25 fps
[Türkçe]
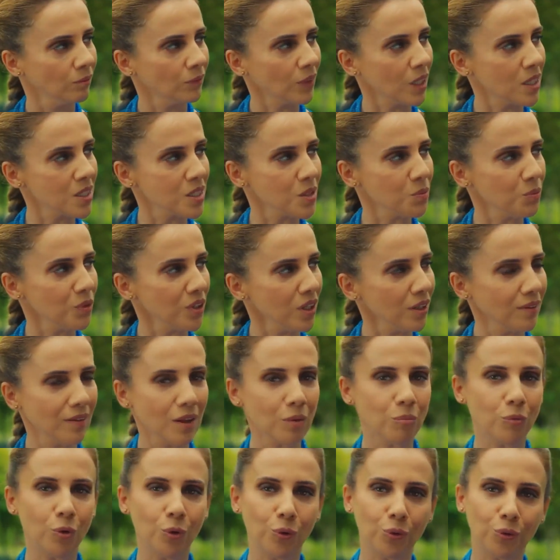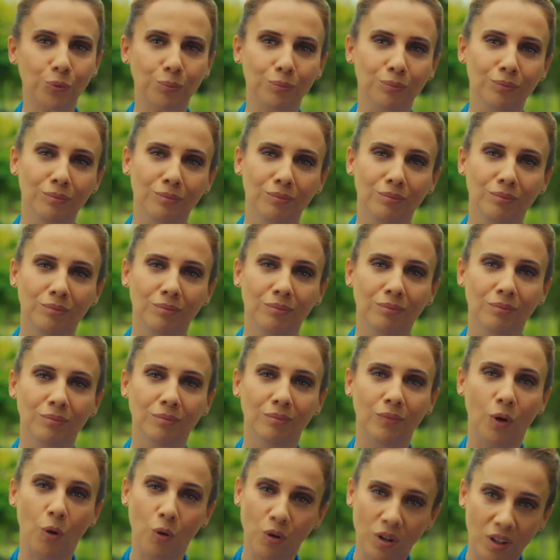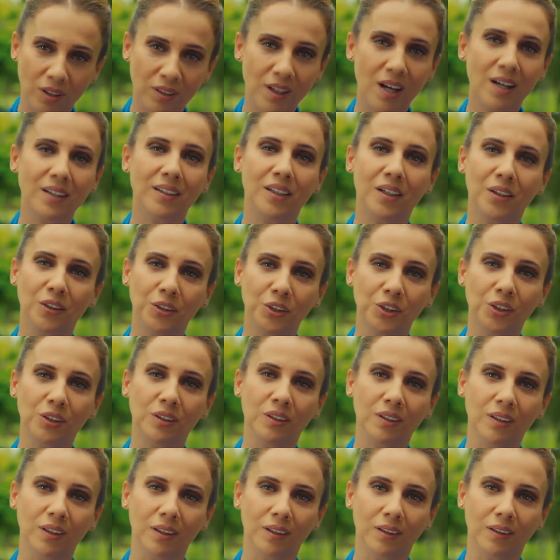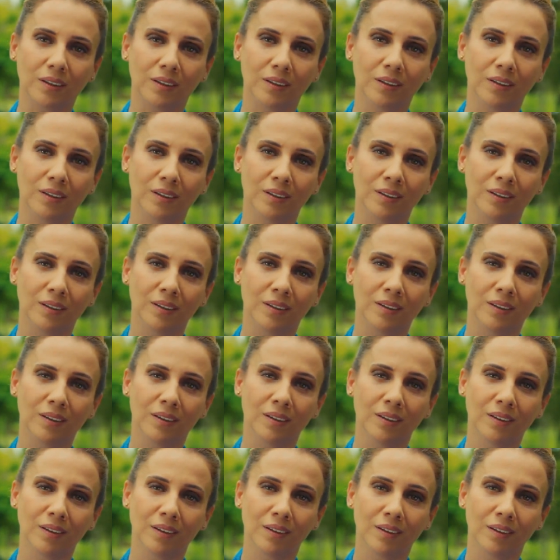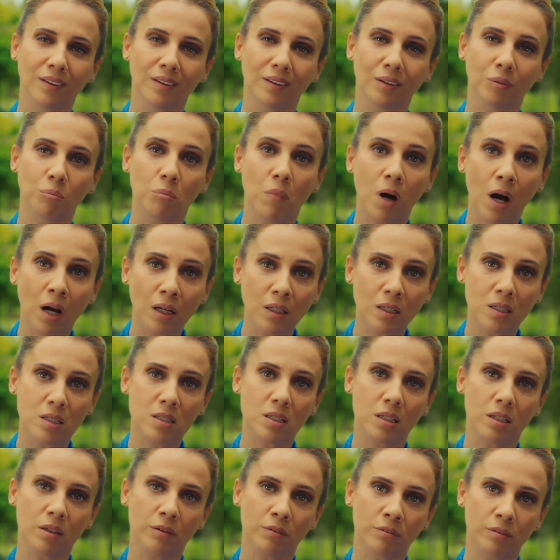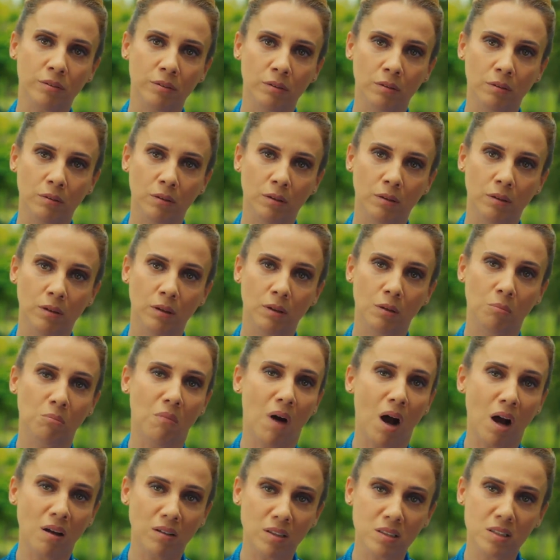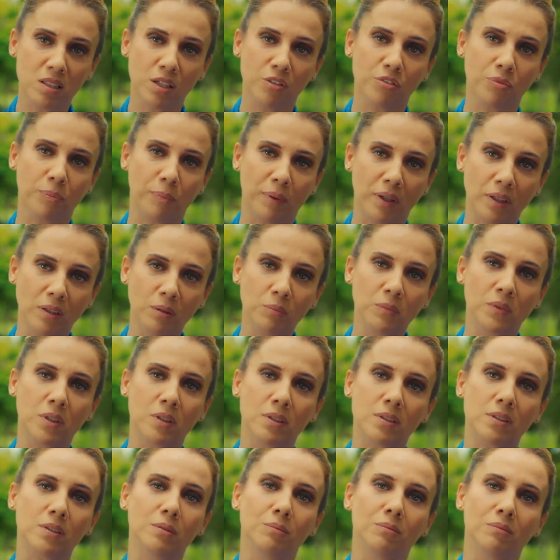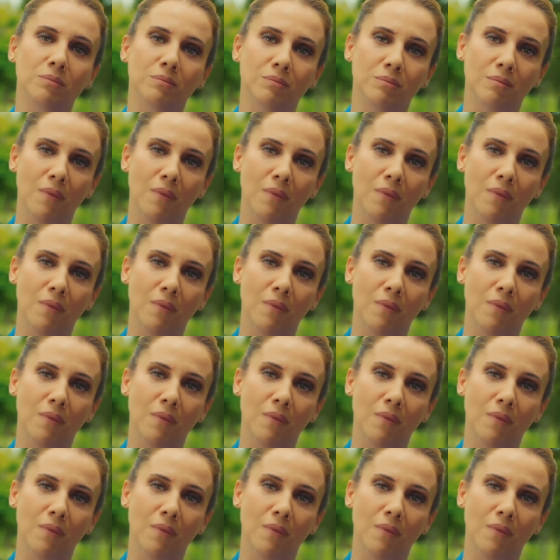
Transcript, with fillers: Kızım diye demiyorum. O kadar yakışıklı ki. Maalesef, maalesef benim kızım